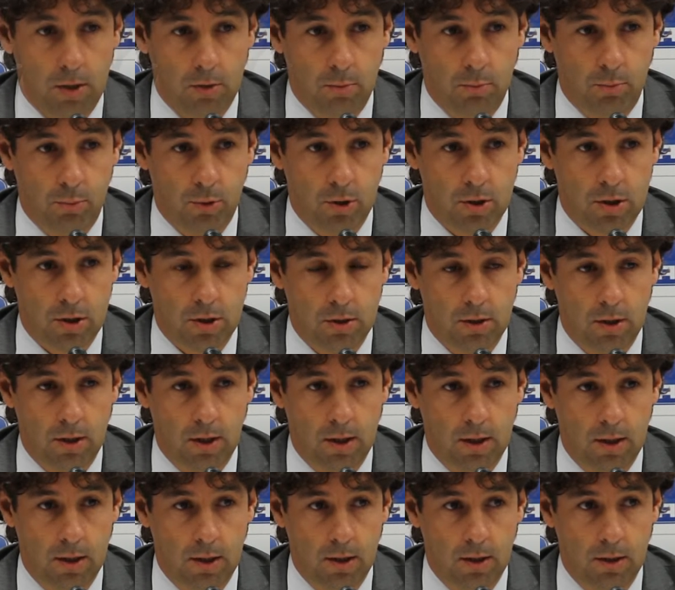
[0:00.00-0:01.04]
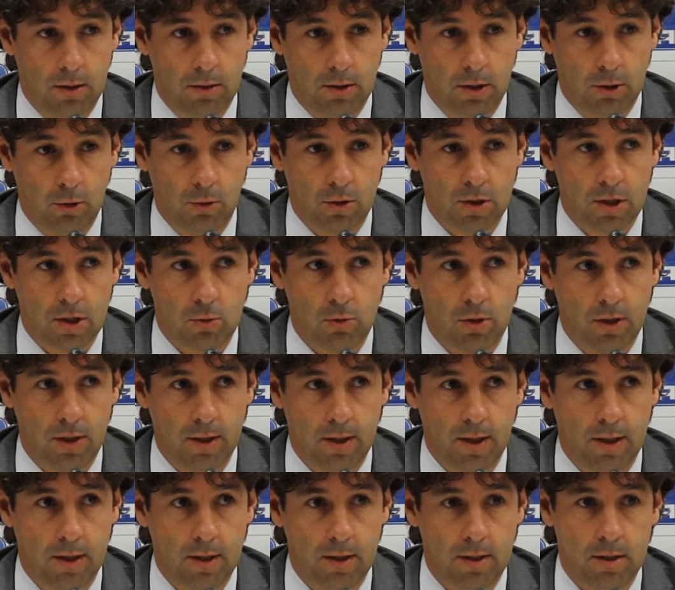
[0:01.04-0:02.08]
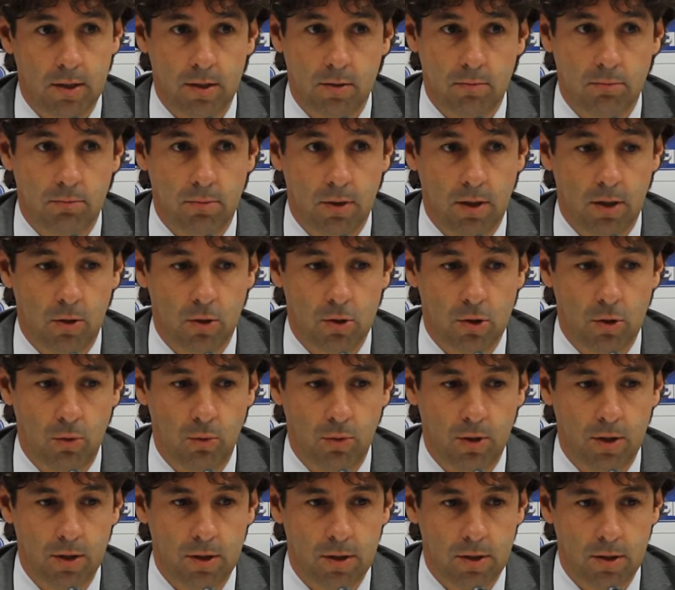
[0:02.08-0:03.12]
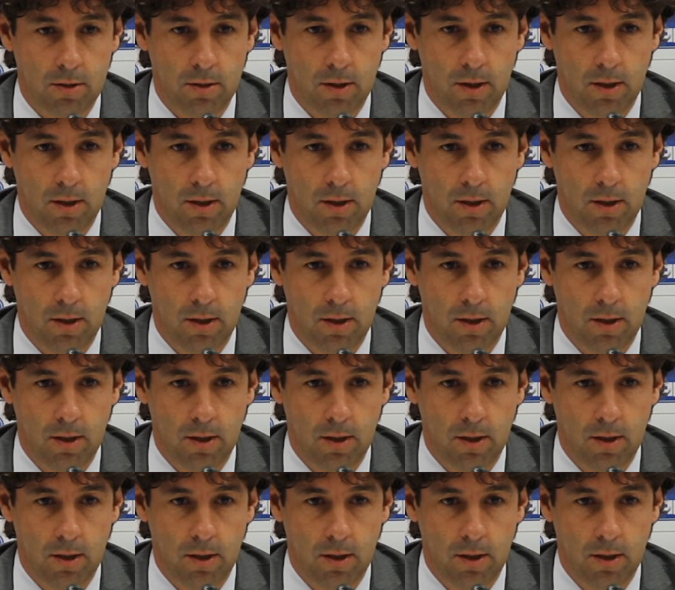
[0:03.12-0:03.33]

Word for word: pues eh, entre todas esas cualidades, José Luis